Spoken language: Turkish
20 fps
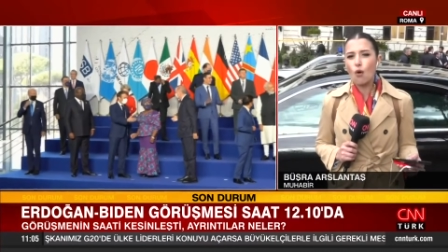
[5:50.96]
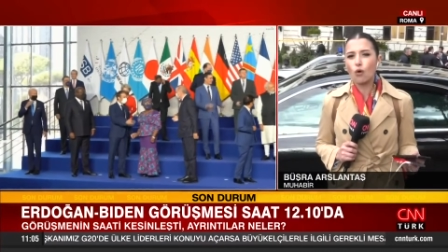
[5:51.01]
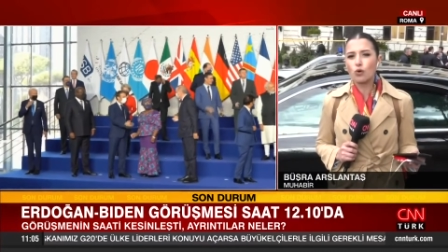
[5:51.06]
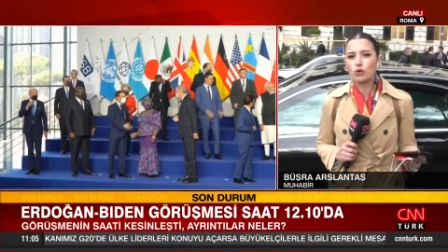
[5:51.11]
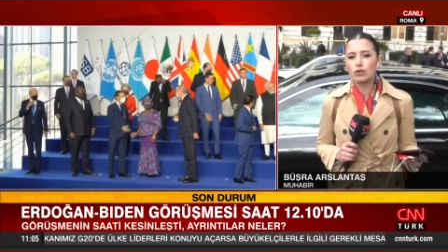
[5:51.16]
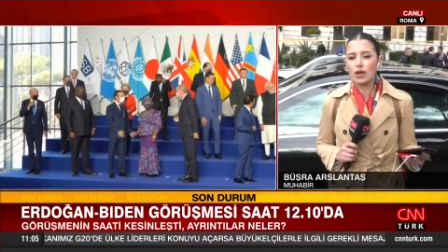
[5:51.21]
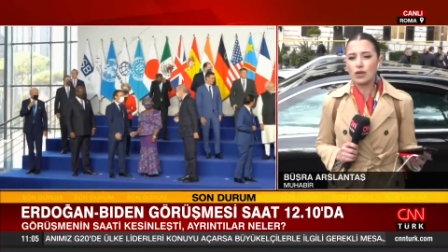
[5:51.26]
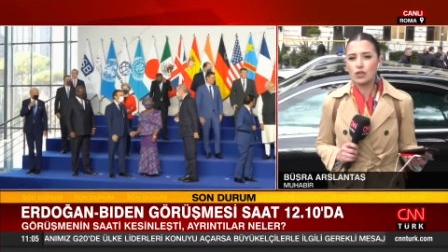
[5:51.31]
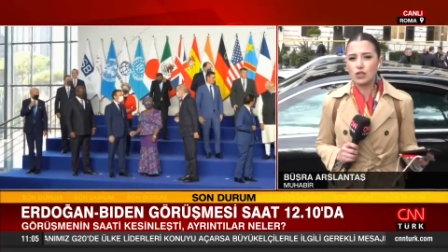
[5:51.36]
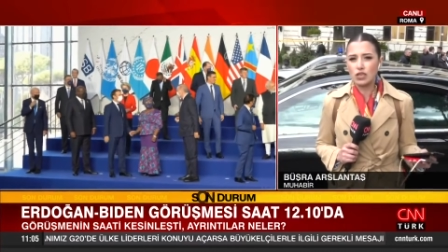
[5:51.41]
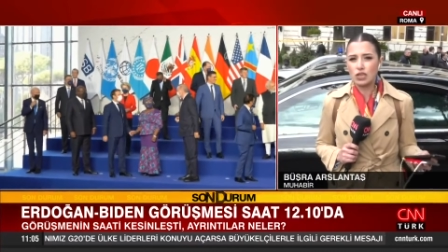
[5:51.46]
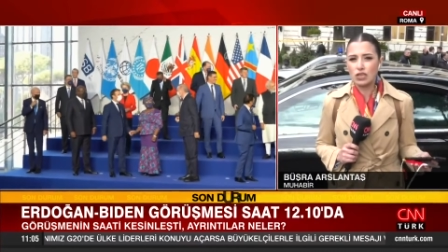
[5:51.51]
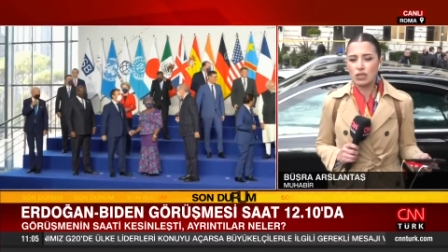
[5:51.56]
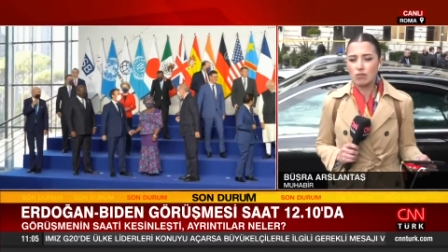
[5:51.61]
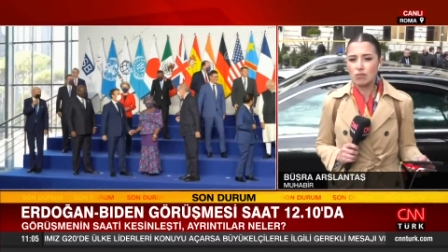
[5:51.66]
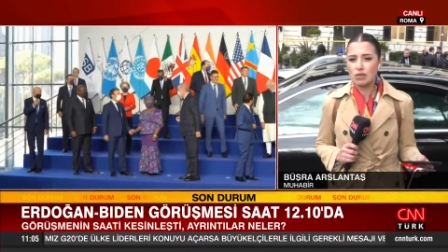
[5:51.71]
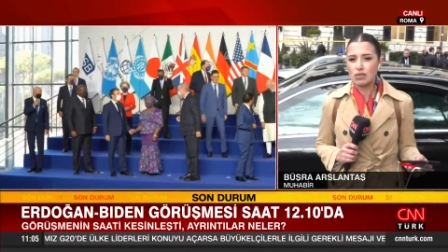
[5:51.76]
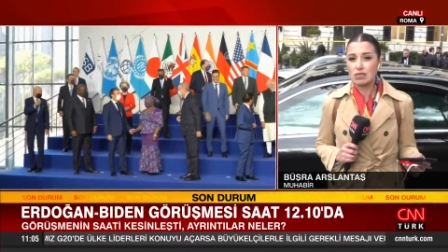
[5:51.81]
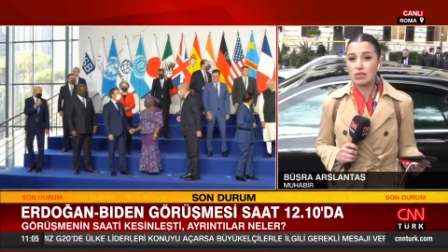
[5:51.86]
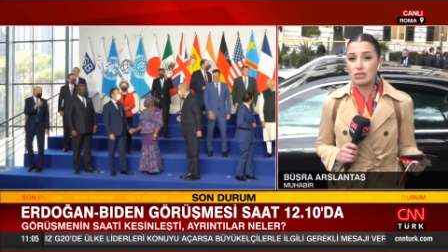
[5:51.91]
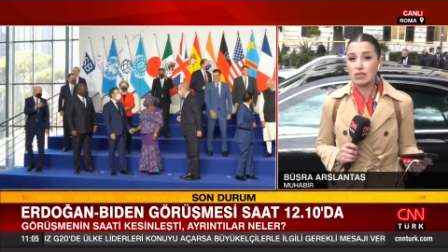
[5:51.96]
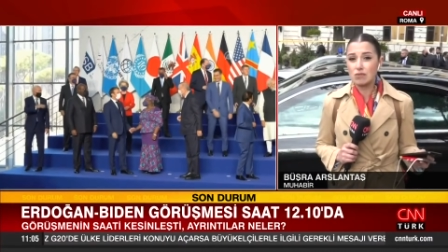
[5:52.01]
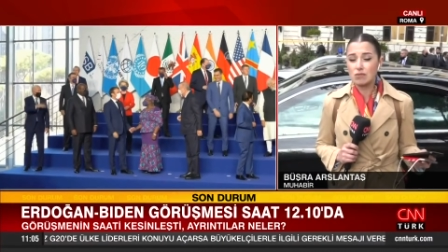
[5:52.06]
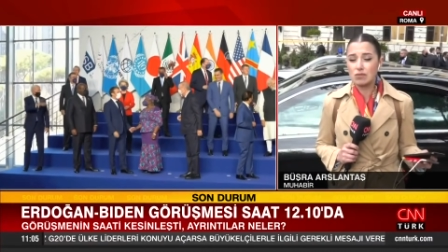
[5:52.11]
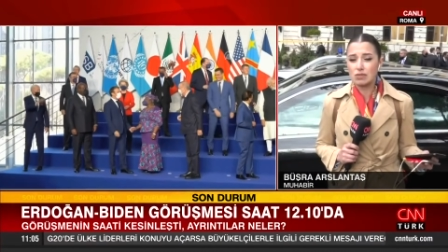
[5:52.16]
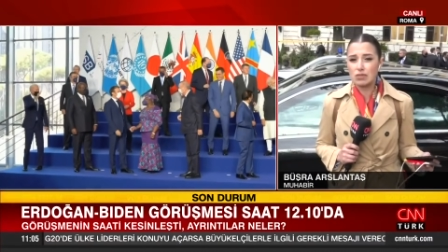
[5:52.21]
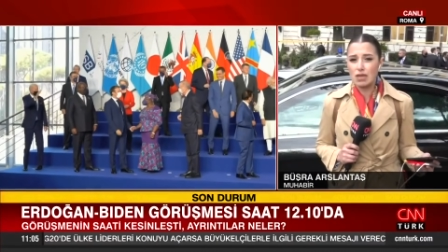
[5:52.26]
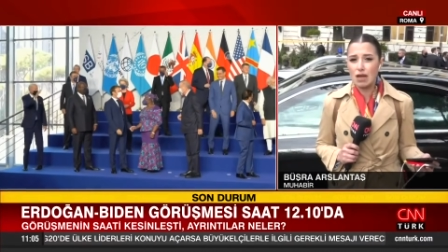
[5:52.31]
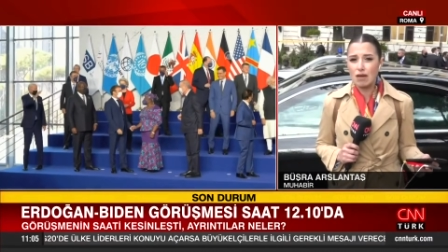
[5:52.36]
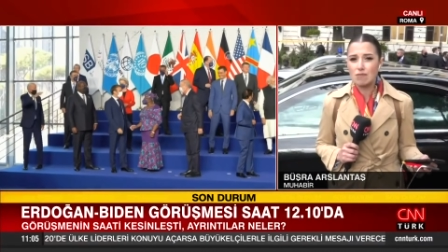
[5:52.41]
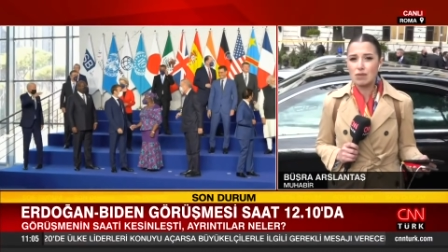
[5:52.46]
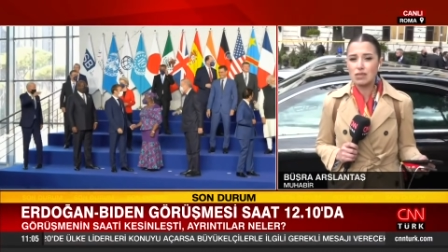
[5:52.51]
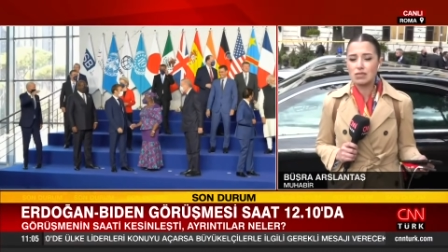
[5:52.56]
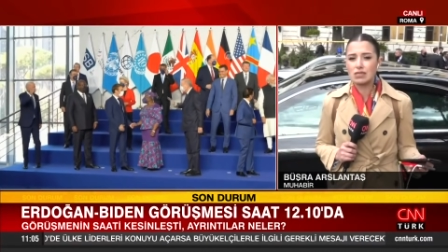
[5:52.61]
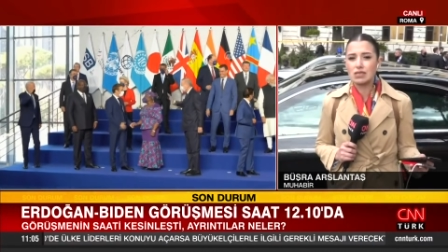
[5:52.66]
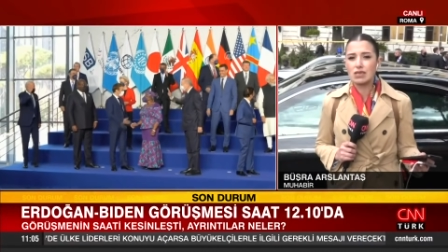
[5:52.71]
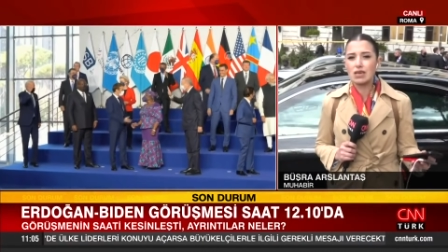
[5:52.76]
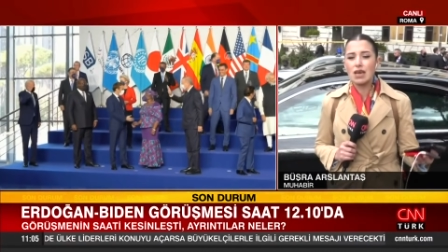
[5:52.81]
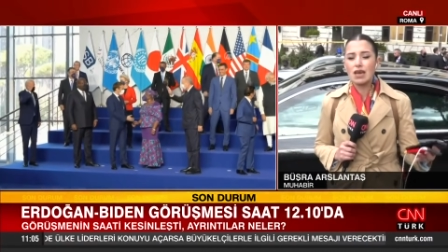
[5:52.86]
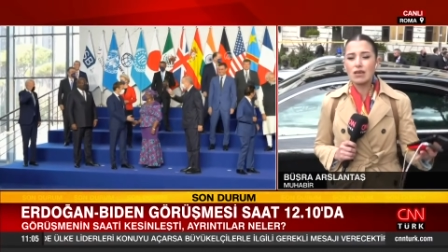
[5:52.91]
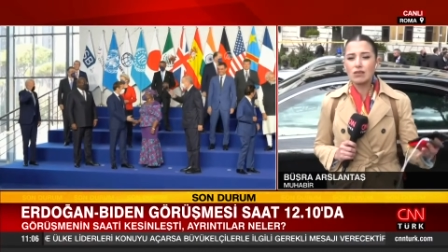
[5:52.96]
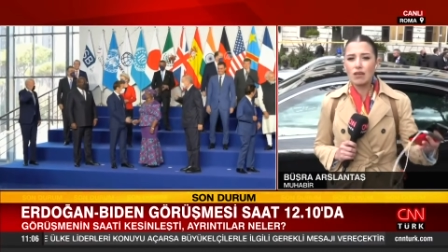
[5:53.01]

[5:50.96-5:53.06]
oradan çekilmesi, temizlenmesi,